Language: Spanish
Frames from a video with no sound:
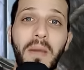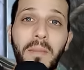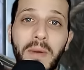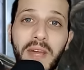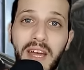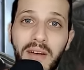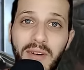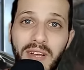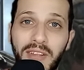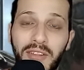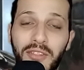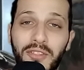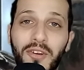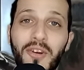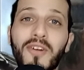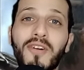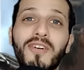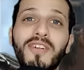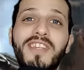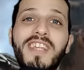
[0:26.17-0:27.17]
que esperaban.
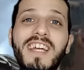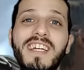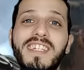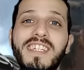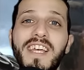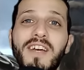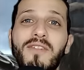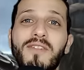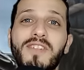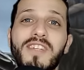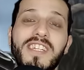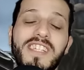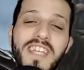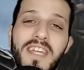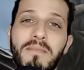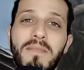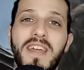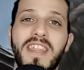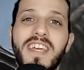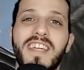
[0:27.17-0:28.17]
Thor contra Zeus
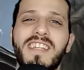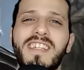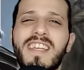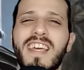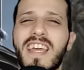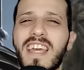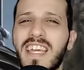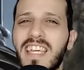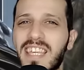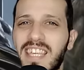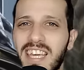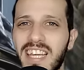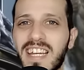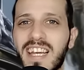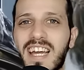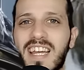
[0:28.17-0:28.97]
sin medirse, ¿quién